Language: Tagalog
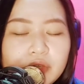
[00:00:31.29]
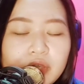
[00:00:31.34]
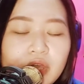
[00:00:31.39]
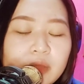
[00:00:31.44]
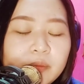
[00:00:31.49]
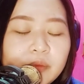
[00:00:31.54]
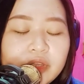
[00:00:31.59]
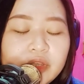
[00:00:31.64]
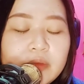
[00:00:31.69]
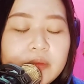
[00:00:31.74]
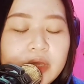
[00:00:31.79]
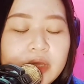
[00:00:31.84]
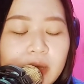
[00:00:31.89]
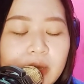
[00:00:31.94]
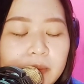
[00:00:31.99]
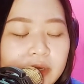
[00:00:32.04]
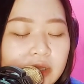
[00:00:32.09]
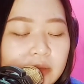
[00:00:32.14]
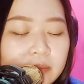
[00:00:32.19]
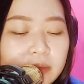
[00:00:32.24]
Yan, pwede
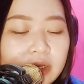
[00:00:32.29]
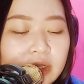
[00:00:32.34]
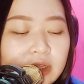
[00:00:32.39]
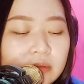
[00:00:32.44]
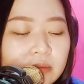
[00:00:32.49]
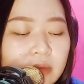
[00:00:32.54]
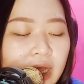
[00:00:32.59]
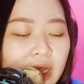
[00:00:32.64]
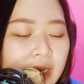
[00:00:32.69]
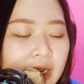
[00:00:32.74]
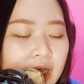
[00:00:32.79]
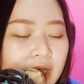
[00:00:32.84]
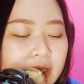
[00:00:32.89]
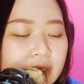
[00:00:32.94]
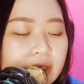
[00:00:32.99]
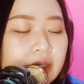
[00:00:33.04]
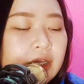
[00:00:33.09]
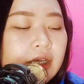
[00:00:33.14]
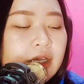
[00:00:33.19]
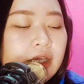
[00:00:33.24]
magkapalit-palit. Bahala ka
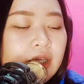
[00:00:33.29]
na.